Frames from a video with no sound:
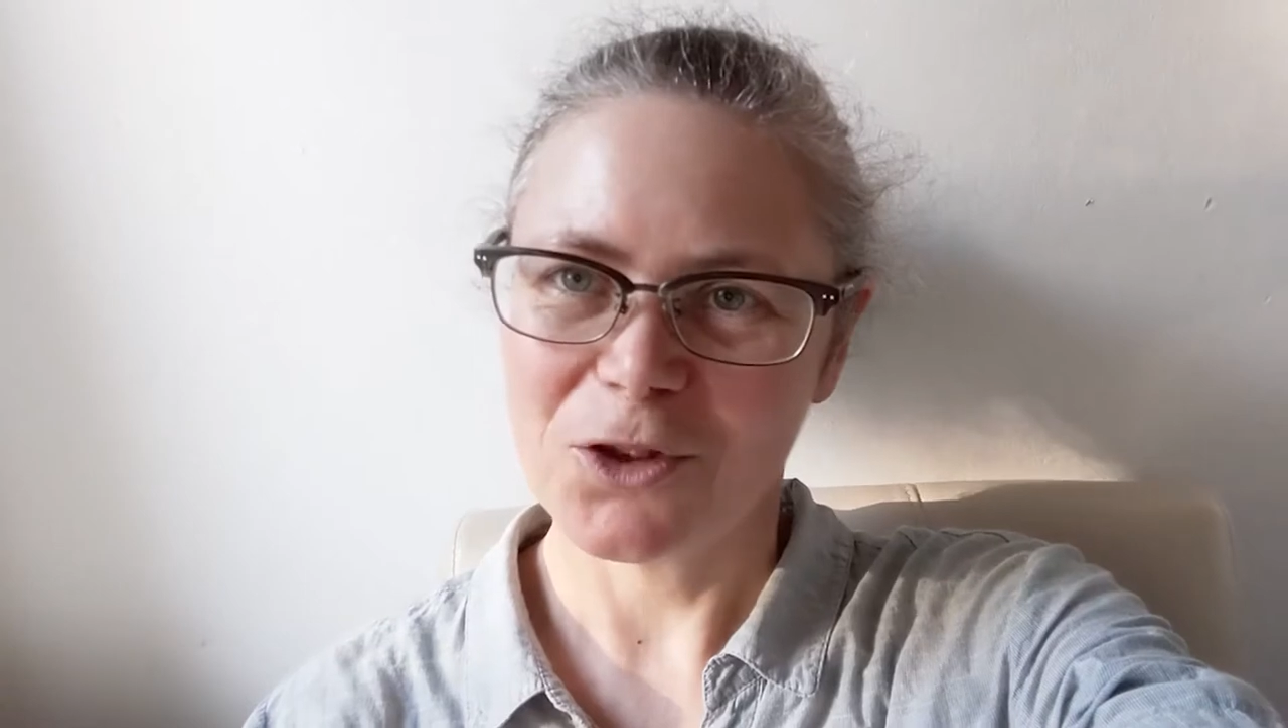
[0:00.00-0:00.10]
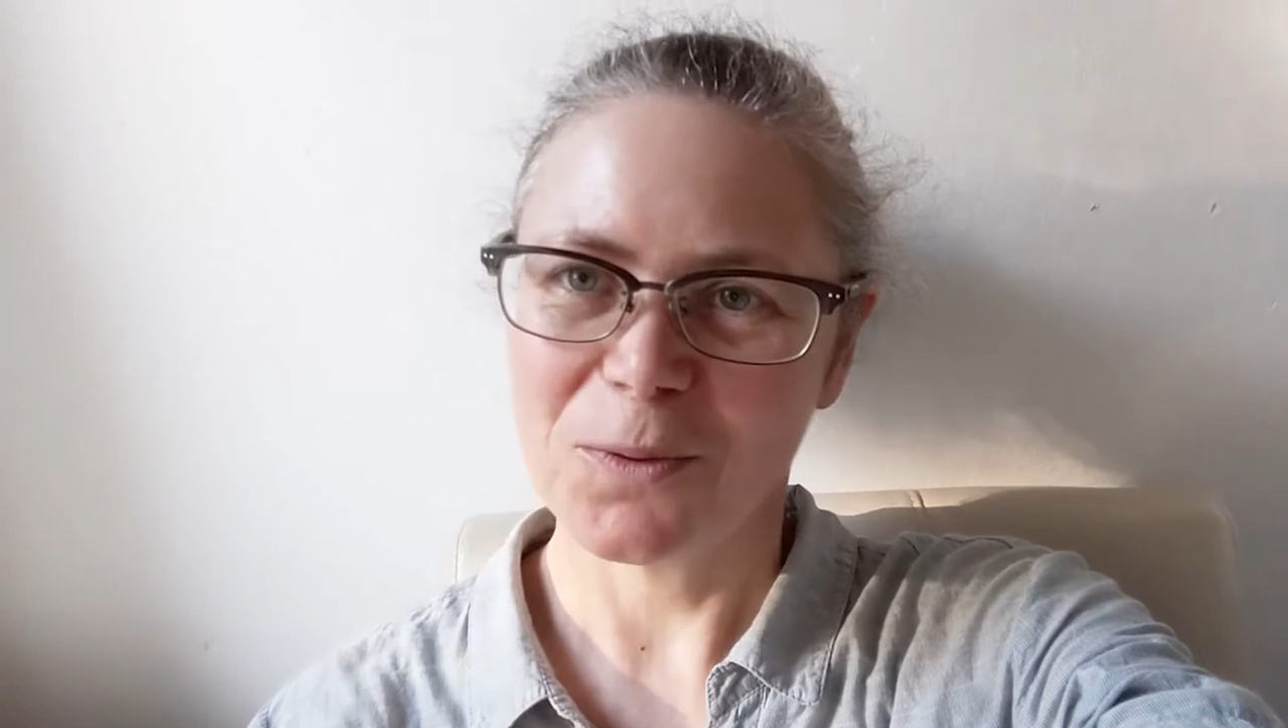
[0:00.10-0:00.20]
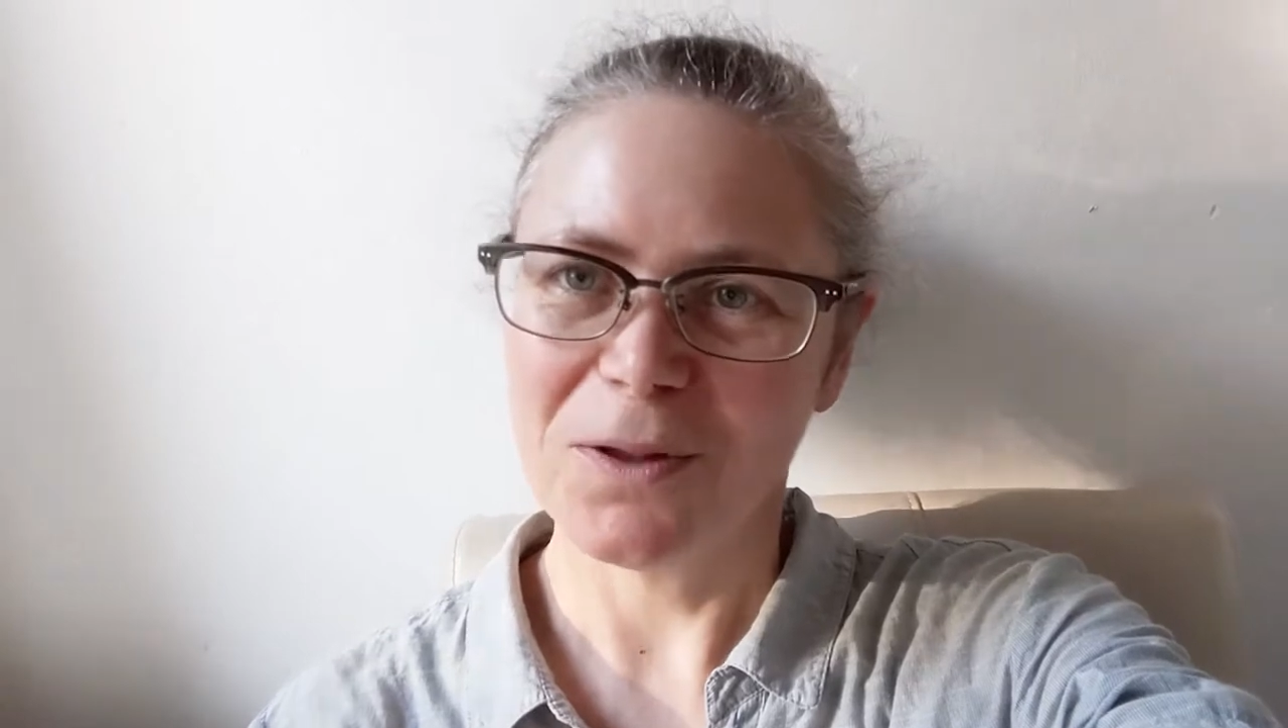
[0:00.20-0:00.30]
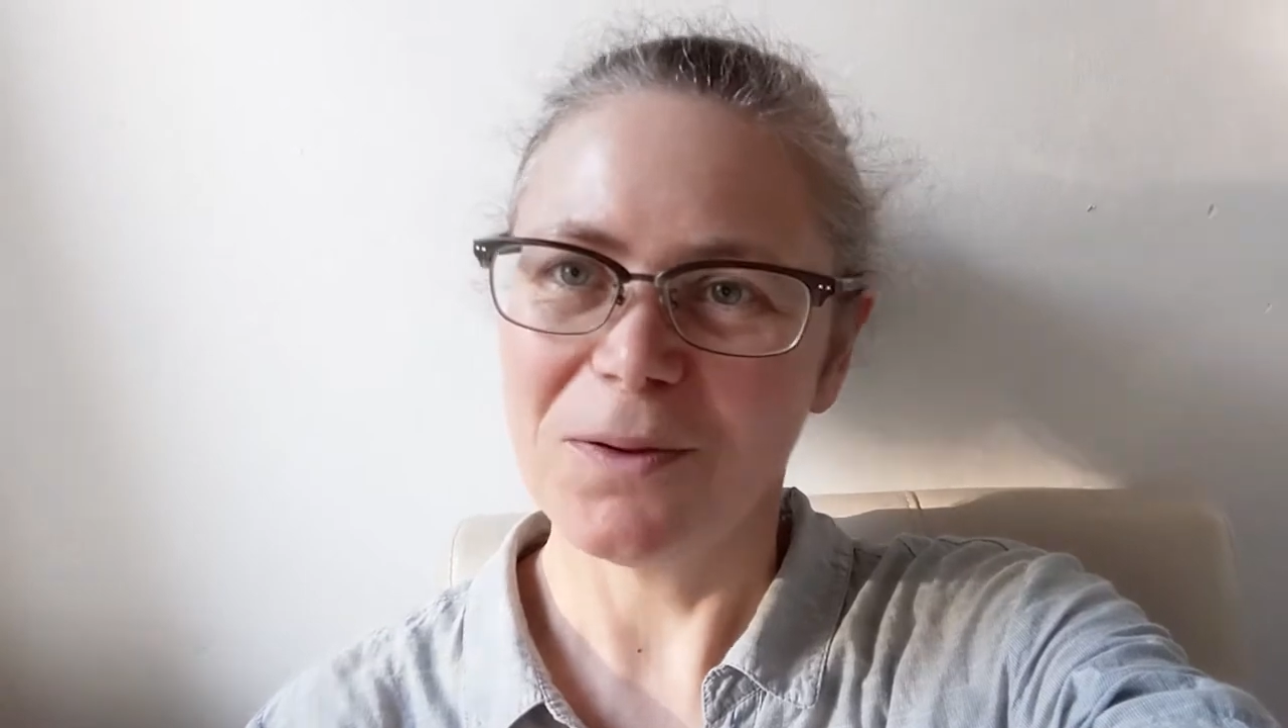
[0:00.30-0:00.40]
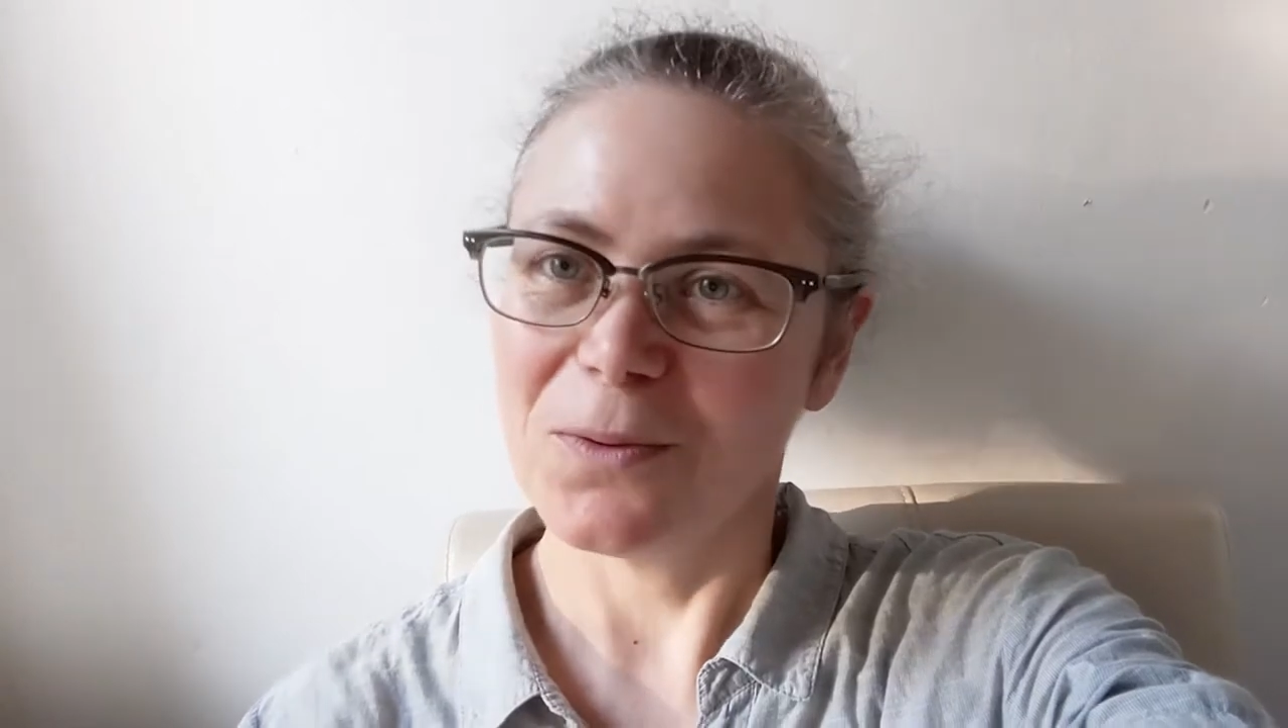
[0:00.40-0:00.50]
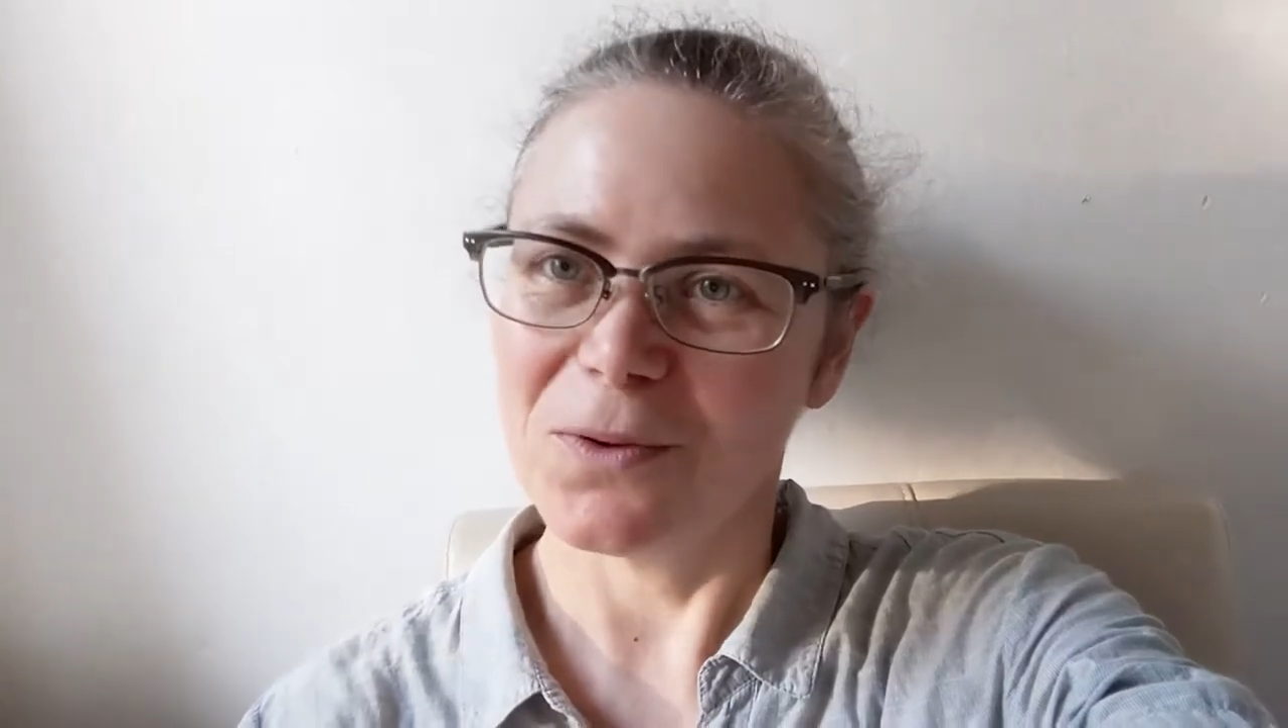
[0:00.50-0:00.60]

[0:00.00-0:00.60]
juin,